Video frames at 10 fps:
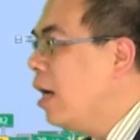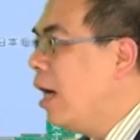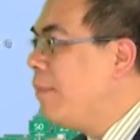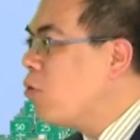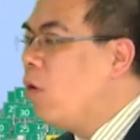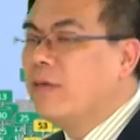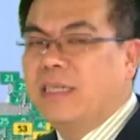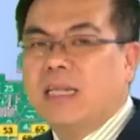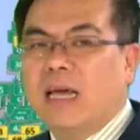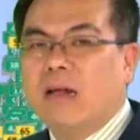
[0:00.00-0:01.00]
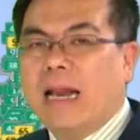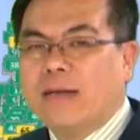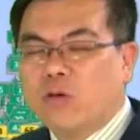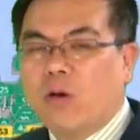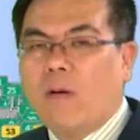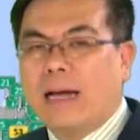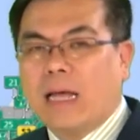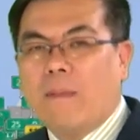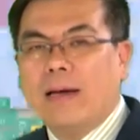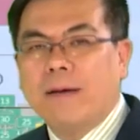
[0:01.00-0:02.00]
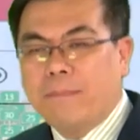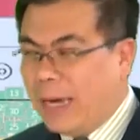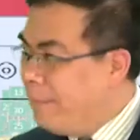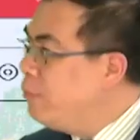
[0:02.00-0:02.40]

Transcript: 呃，不过今天来说的话，台湾的北